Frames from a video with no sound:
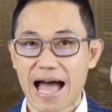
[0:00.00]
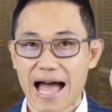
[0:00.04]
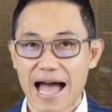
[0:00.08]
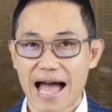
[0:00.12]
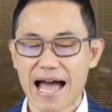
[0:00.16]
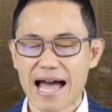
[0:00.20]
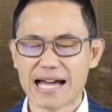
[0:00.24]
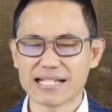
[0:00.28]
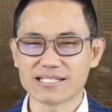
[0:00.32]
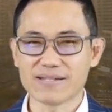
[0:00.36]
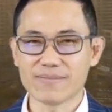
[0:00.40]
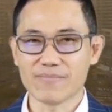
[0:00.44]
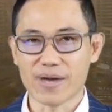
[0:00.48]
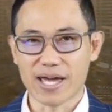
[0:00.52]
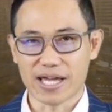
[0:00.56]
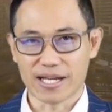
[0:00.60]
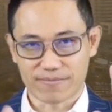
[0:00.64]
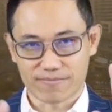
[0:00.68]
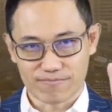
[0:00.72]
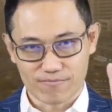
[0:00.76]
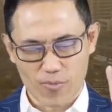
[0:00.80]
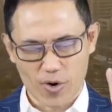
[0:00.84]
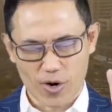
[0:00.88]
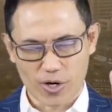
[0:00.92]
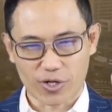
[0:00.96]

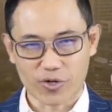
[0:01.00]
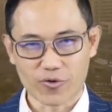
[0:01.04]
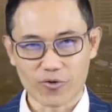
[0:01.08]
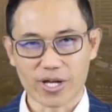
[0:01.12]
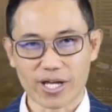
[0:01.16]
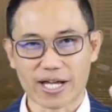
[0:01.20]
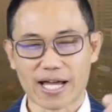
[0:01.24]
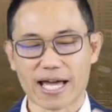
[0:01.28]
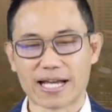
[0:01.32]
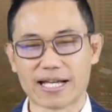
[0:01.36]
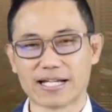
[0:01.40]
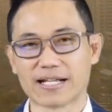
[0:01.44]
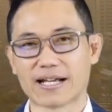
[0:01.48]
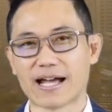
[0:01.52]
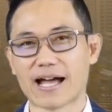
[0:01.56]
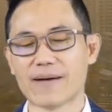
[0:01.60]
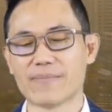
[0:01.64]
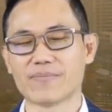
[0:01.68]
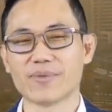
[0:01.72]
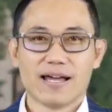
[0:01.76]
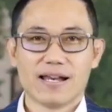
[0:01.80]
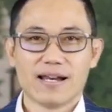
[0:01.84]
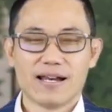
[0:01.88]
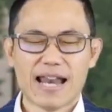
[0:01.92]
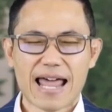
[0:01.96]
51 บทด้วยกันครั
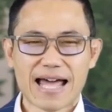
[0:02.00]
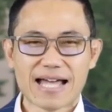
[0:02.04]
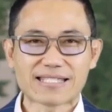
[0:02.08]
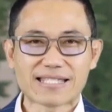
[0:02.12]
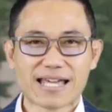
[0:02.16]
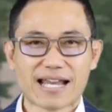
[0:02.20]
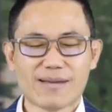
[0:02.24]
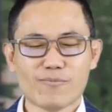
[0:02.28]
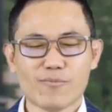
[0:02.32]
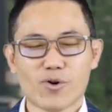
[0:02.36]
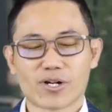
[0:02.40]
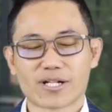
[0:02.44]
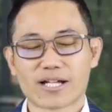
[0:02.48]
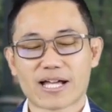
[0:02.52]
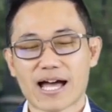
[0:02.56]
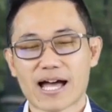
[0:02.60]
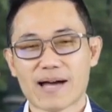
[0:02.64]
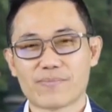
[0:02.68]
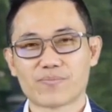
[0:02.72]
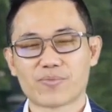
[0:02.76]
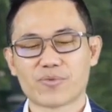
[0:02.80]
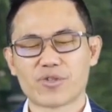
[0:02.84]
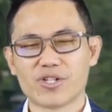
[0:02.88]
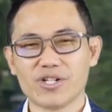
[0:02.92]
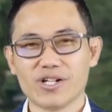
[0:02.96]
บและแต่ละบทครั
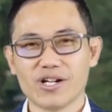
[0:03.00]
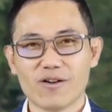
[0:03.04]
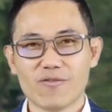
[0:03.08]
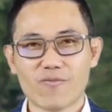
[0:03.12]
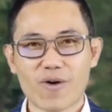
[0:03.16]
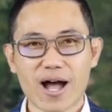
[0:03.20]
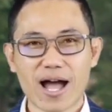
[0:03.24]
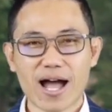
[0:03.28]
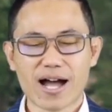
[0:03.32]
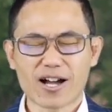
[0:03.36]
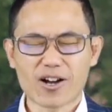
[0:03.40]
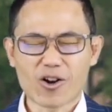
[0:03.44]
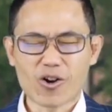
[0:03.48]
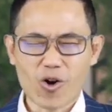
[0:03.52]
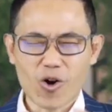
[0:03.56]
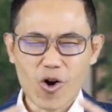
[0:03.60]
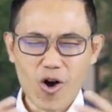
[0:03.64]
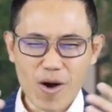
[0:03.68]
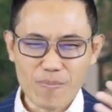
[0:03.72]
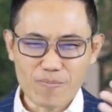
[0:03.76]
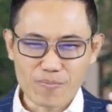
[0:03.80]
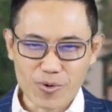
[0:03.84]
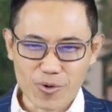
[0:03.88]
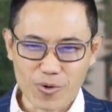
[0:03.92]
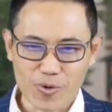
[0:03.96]
บเชื่อว่าคร
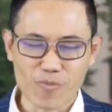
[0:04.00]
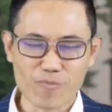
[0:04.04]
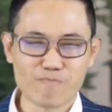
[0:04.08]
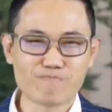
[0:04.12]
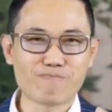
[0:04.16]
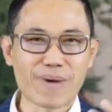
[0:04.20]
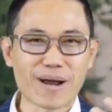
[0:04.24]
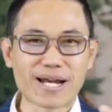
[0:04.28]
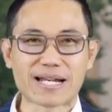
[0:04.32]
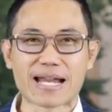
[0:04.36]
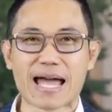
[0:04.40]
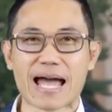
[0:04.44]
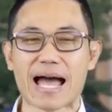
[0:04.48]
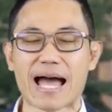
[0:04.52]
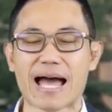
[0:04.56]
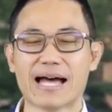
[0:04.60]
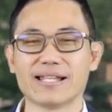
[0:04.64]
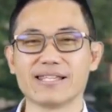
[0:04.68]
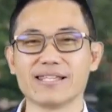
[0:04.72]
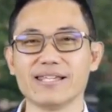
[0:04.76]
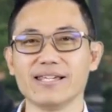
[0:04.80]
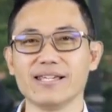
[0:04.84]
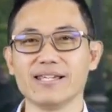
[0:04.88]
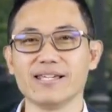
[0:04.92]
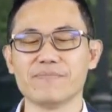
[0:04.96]
อบคลุมปัญหา
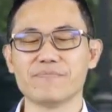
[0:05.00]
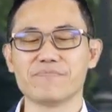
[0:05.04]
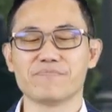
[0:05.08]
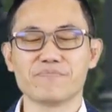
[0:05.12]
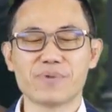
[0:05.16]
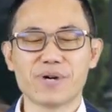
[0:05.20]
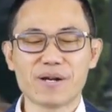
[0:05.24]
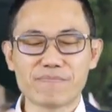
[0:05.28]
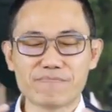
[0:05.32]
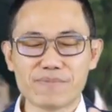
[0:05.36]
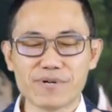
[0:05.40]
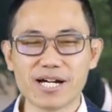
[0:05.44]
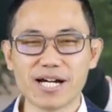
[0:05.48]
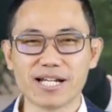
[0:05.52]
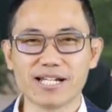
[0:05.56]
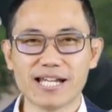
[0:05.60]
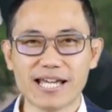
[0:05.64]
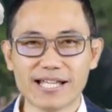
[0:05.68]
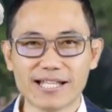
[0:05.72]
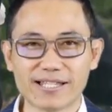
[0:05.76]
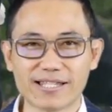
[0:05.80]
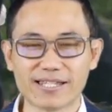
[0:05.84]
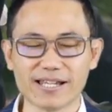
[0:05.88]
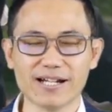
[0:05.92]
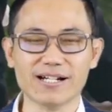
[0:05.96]
ที่เพื่อน ๆ
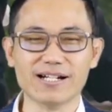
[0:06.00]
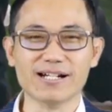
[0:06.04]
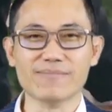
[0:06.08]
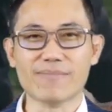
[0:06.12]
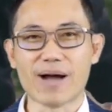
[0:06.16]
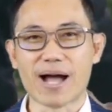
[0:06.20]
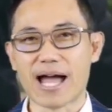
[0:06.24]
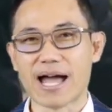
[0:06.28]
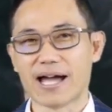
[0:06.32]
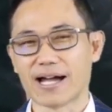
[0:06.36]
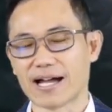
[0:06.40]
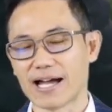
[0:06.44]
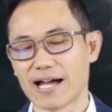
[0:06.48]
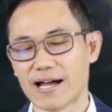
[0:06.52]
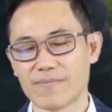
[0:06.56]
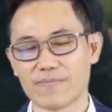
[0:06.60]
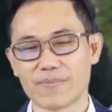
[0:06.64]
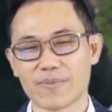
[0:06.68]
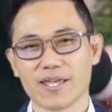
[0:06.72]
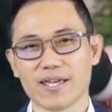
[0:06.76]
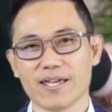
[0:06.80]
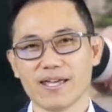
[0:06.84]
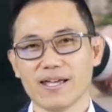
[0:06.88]
ได้เจอมาครับ